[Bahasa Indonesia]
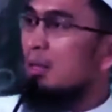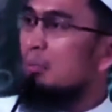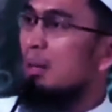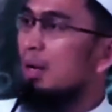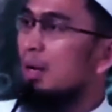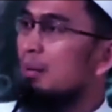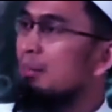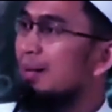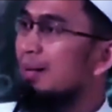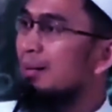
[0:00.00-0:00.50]

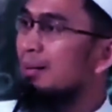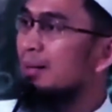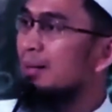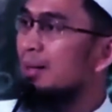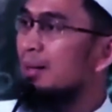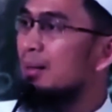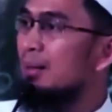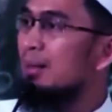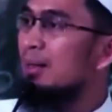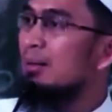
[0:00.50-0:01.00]
maka
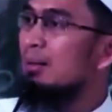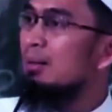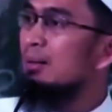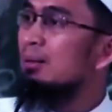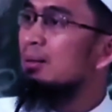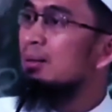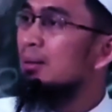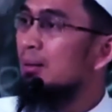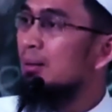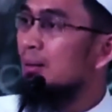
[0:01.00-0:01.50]
maknanya ada
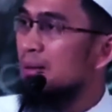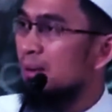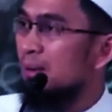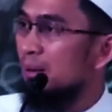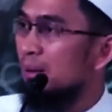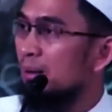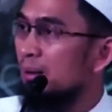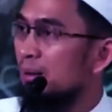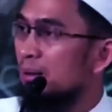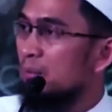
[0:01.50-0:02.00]
tiga.